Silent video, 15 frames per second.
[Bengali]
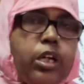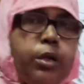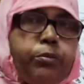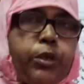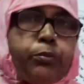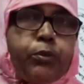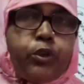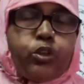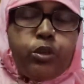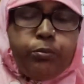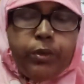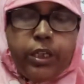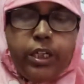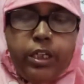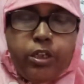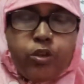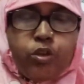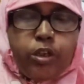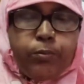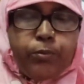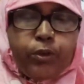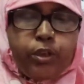আমরা প্রথমেই
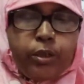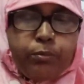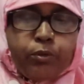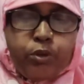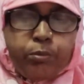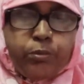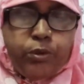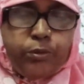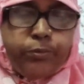গল্পটা পড়ব